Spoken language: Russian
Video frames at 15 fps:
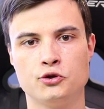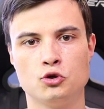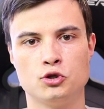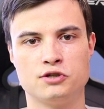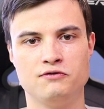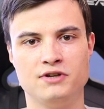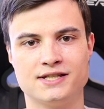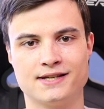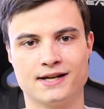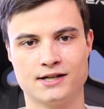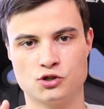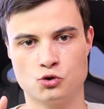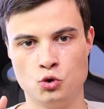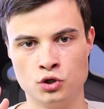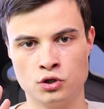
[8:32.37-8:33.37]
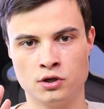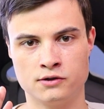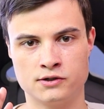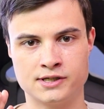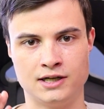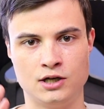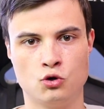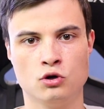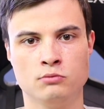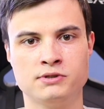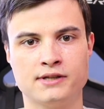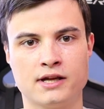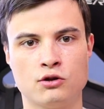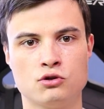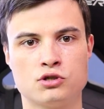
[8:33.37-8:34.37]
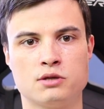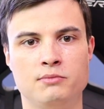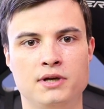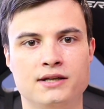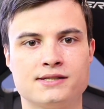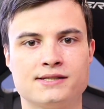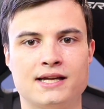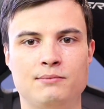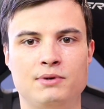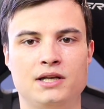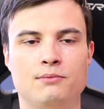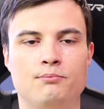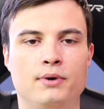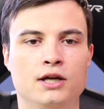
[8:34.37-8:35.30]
То есть весь разгон целиком становится менее стабильным.